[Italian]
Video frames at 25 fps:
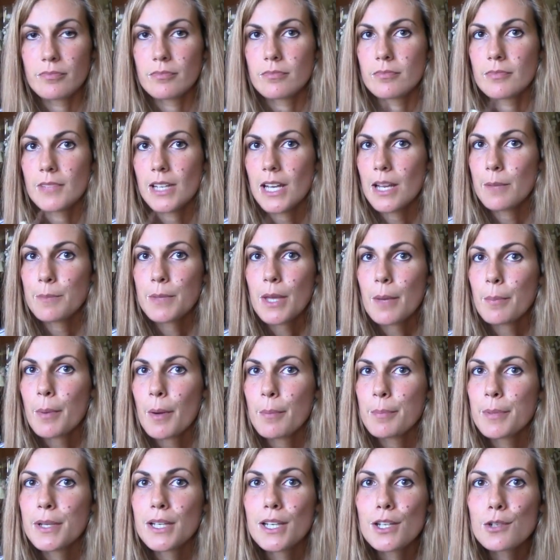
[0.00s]
le mie
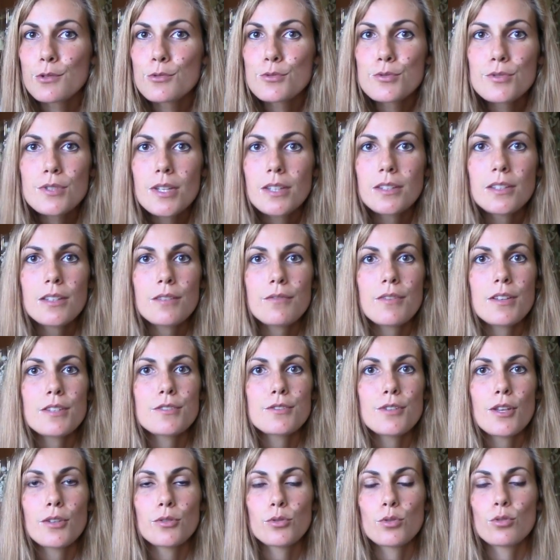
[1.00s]
papille gustative
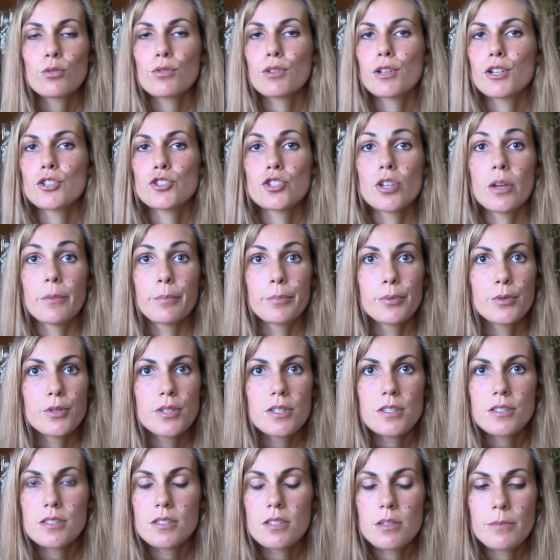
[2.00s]
sentono che c'è
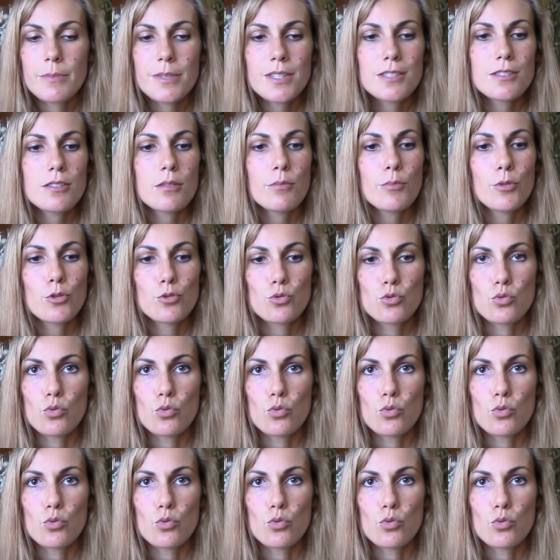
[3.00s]
pochissimissimo